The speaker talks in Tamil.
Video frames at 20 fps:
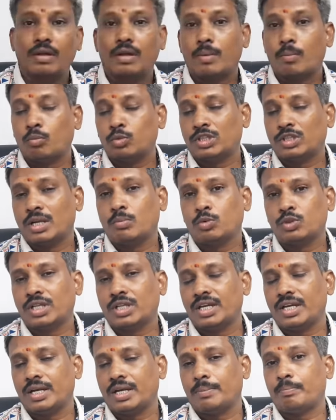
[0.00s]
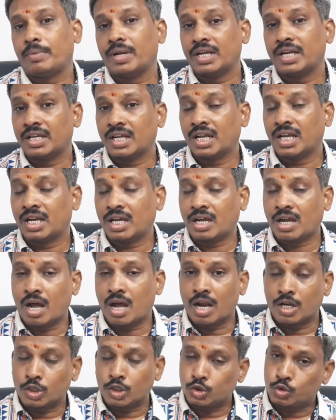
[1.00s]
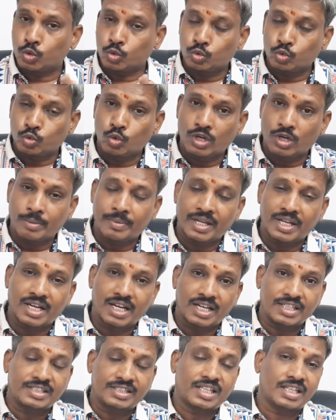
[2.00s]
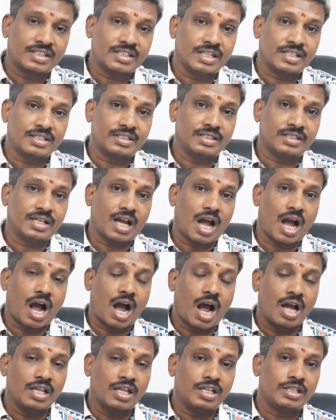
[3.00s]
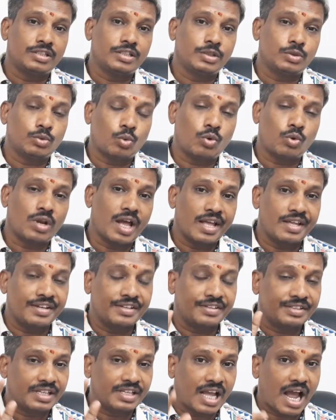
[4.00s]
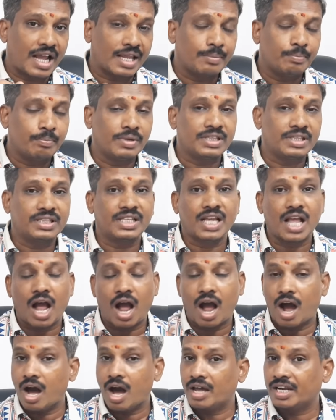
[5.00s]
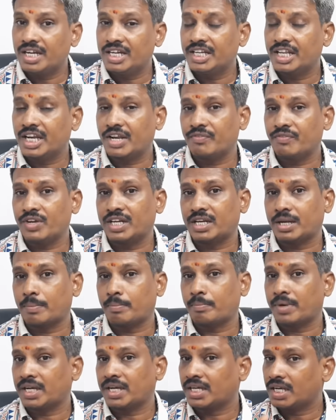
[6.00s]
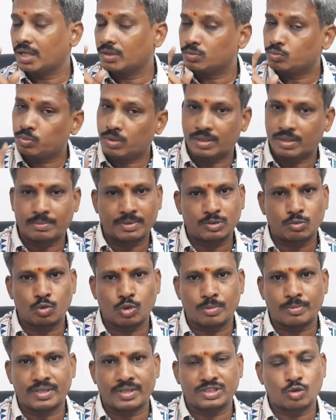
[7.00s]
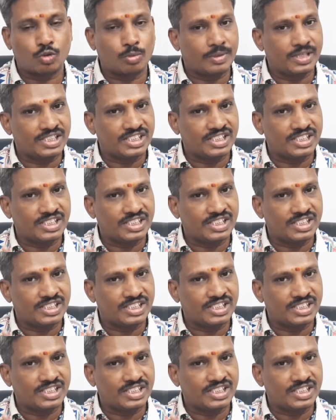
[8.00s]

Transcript: முதன் முதலில் பெண்களுக்கான சொத்துரிமைகளை தந்தது ஆயிரத்தி தொள்ளாயிரத்தி ஐம்பத்தி ஆறில் நிறைவேற்றப்பட்ட இந்து வாரிசுரிமை